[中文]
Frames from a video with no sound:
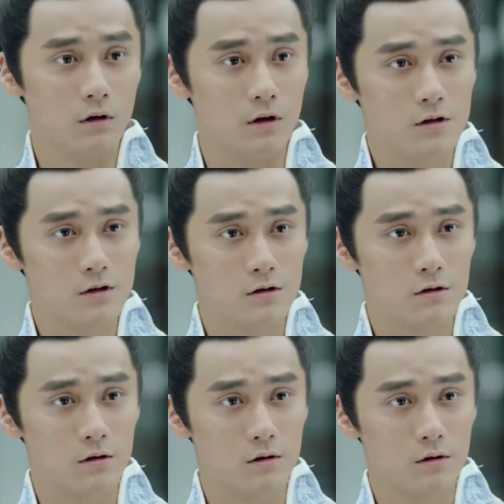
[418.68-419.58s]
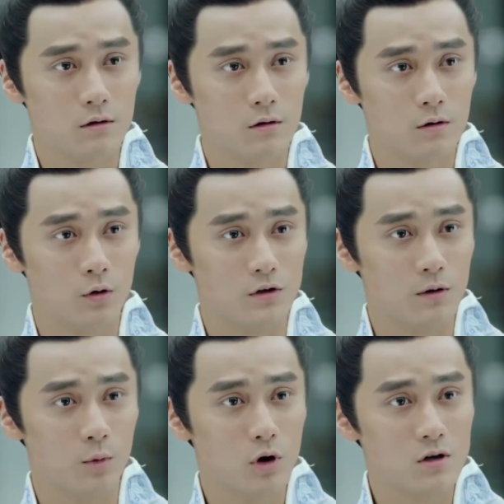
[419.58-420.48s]
你的意思是，我
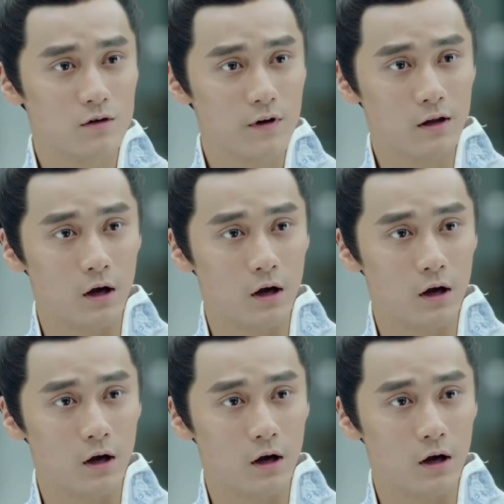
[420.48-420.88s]
叫你们过来吃